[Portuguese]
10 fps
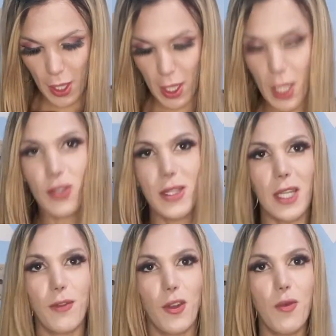Isso daqui
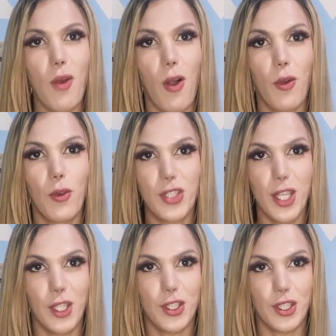foi um óculos,
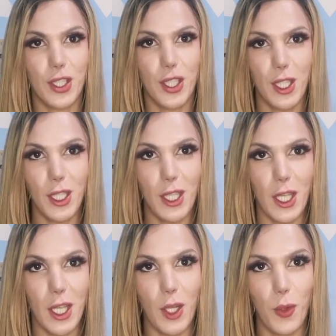gente, que
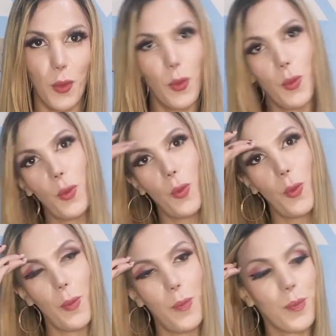
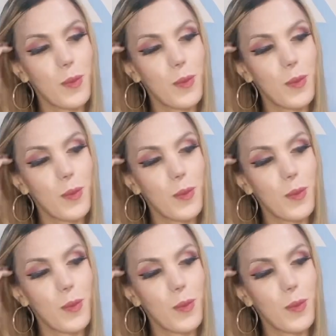eu